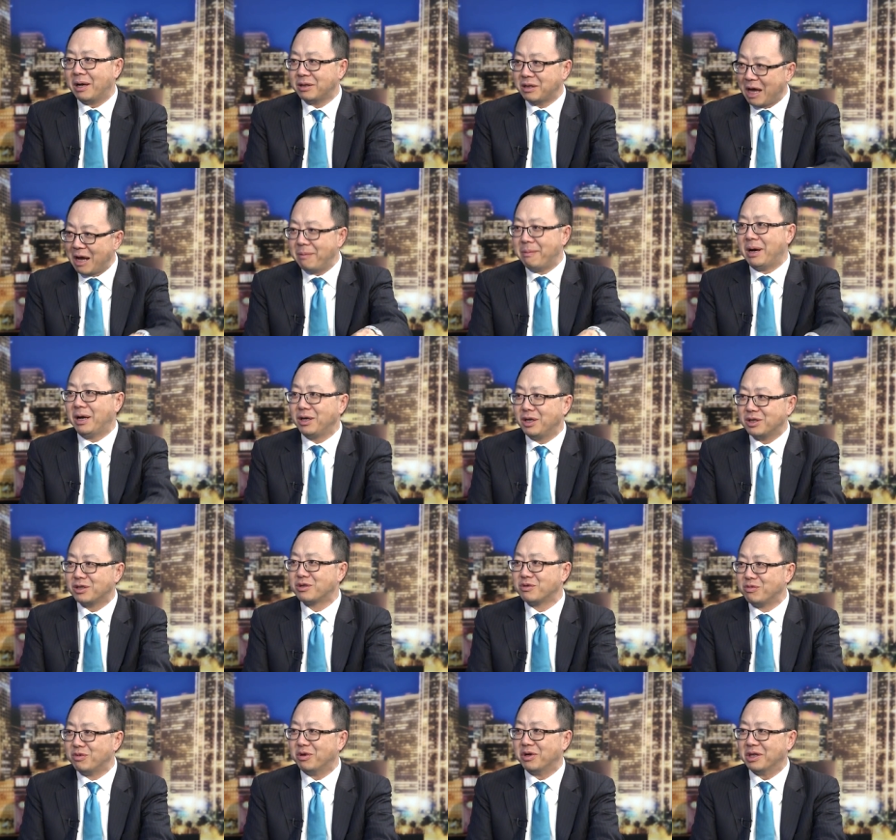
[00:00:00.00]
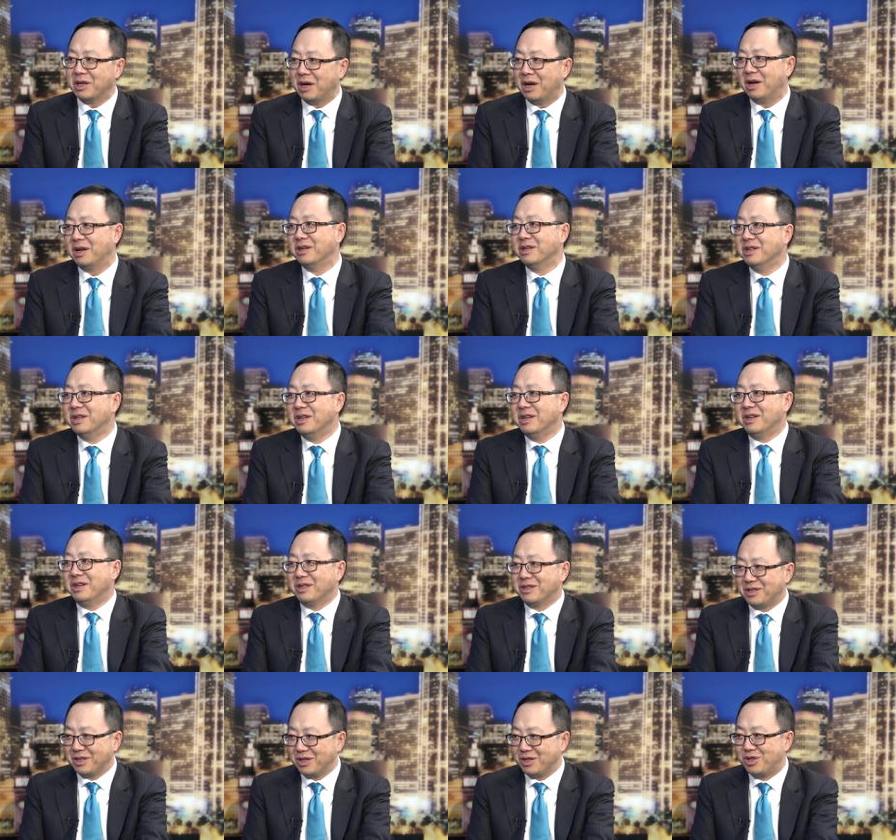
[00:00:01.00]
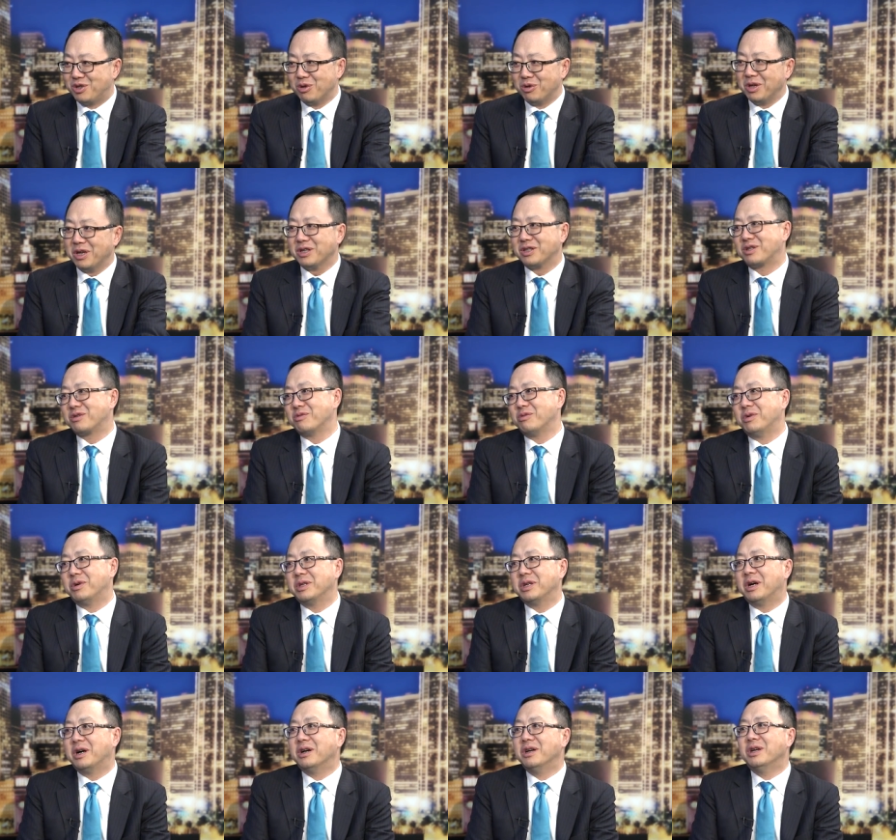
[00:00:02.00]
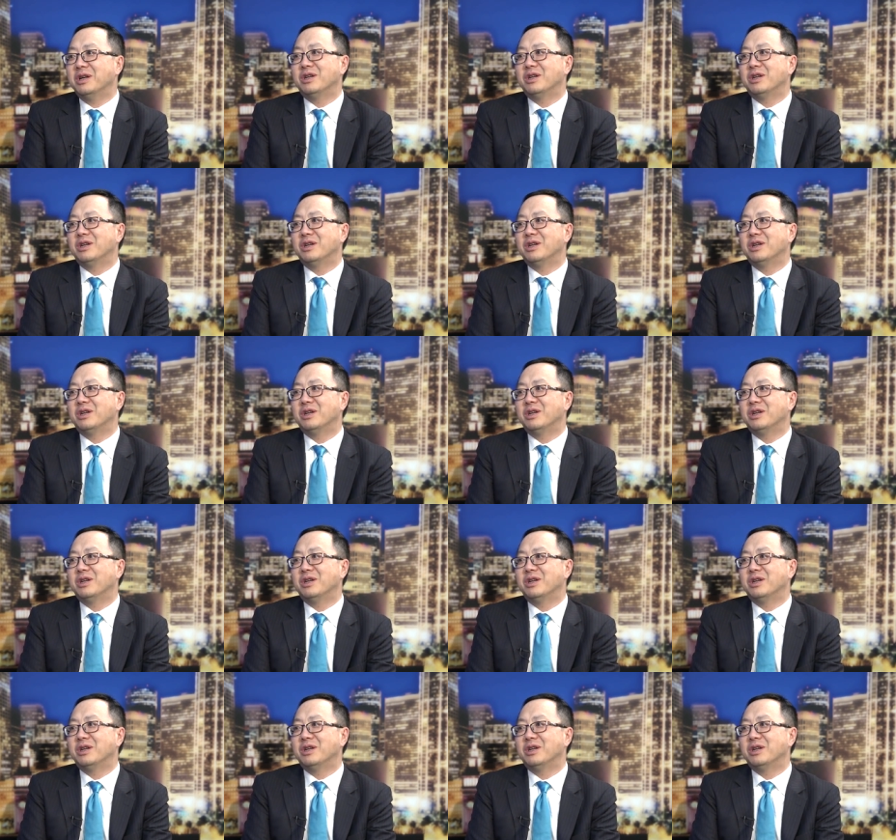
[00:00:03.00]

大麻也是我的，这个酒也是我的。